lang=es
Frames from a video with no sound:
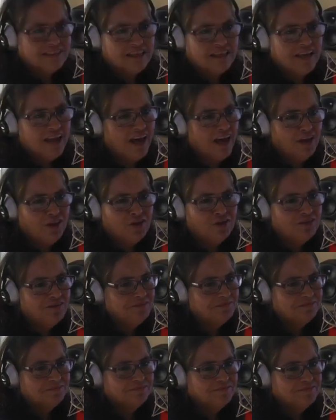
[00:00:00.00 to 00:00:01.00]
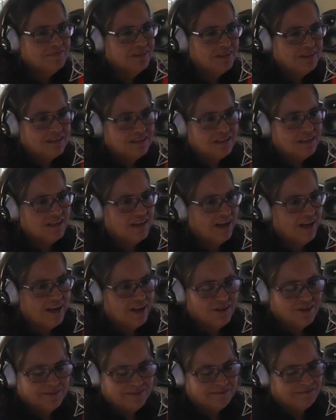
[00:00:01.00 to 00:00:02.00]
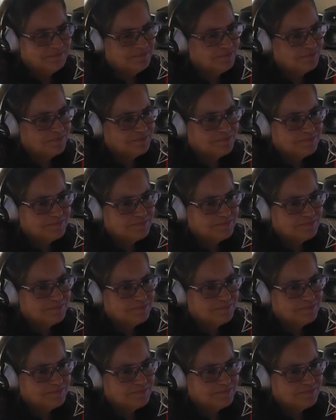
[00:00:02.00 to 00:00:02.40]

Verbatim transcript: mi mano. En el momento que